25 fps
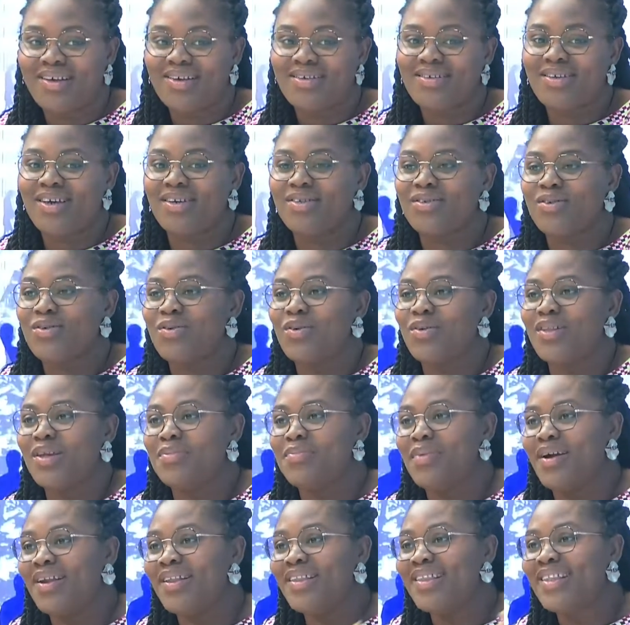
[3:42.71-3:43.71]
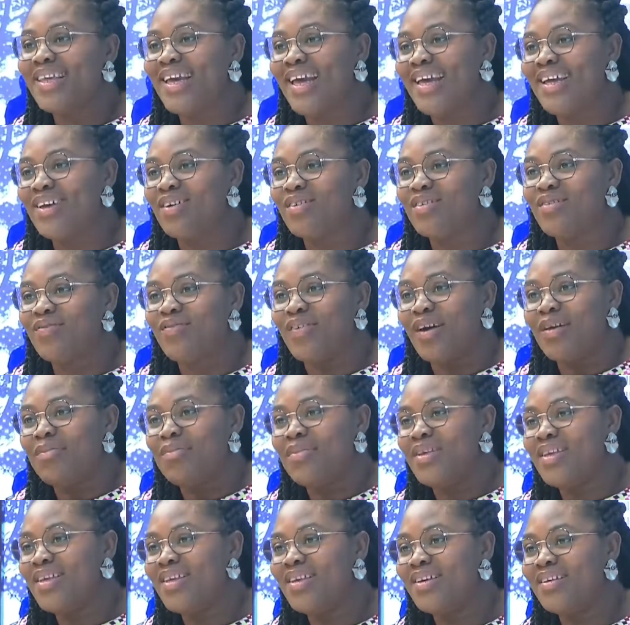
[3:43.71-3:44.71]
sachant qu'on n'est pas une très grande
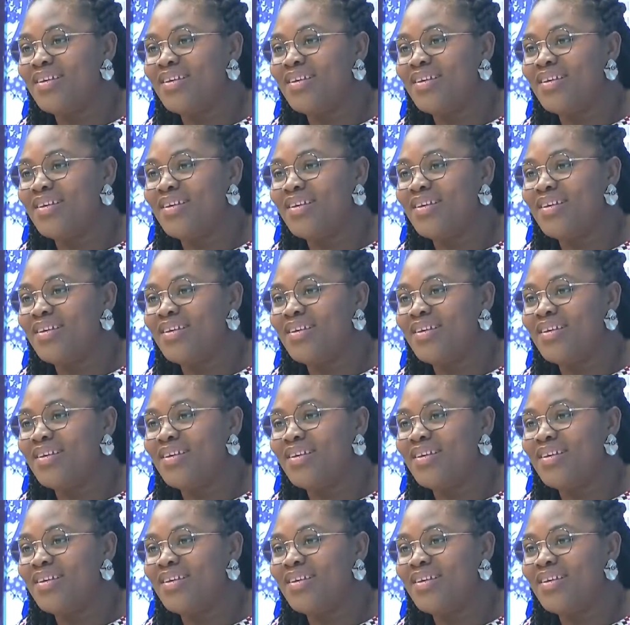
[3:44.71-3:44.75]
famille.